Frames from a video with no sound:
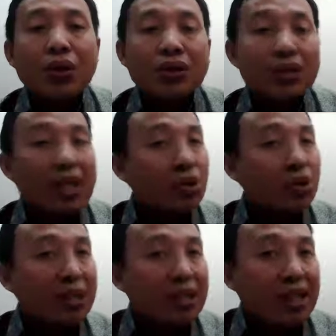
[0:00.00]
100%,
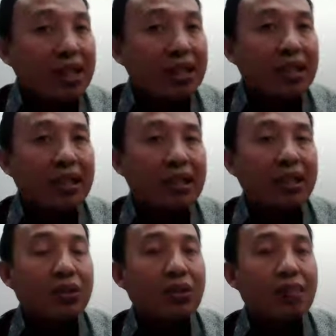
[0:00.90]

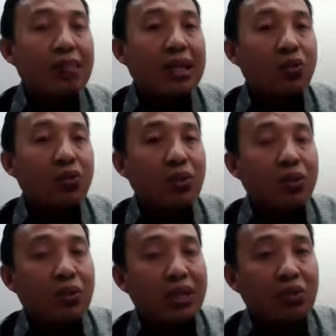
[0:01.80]
yaitu 521
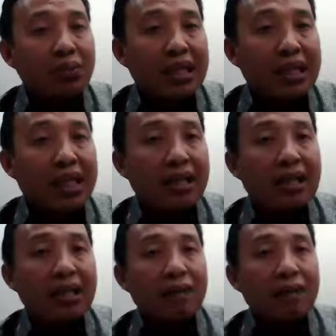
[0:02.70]
miliar.